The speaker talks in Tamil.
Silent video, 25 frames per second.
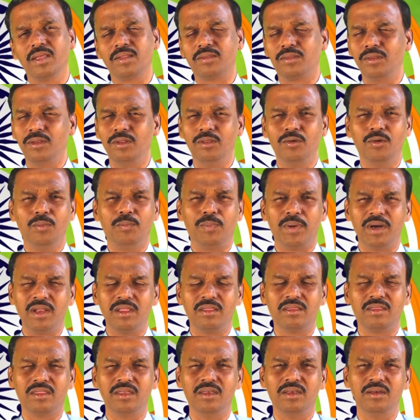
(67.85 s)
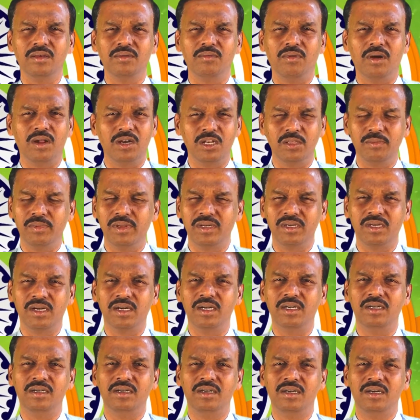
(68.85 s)
எத்தனையோ படித்த
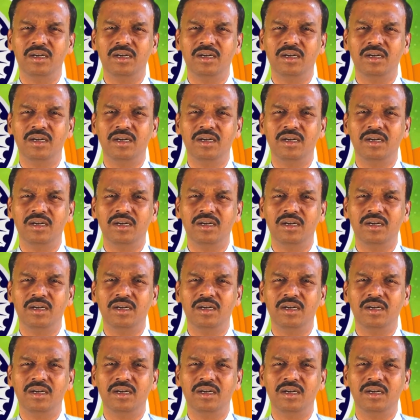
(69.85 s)
வாலிபர்கள்